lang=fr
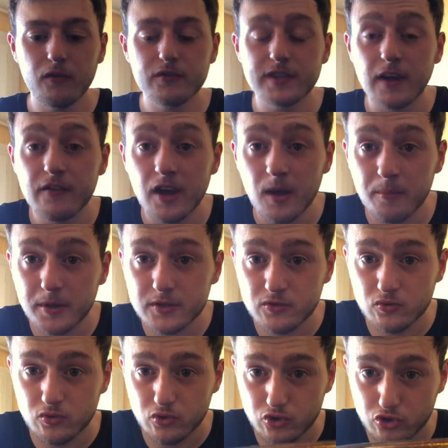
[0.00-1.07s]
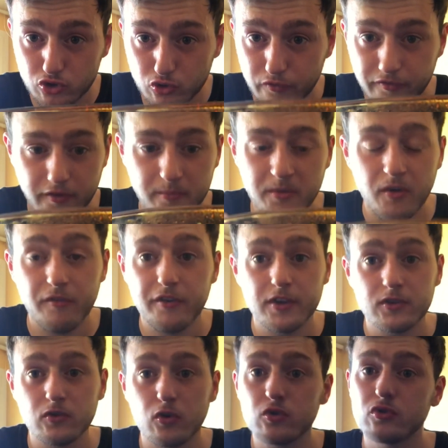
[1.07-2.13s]
Vous avez l'impression que je souffre, mais en
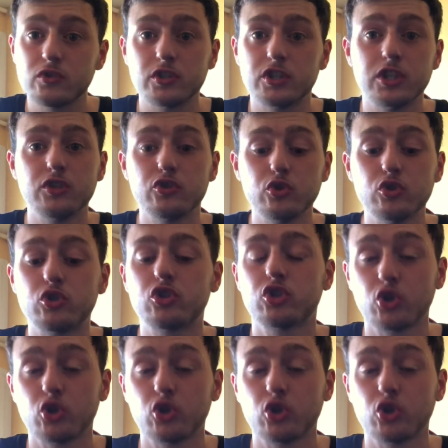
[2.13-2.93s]
fait non, j'ai juste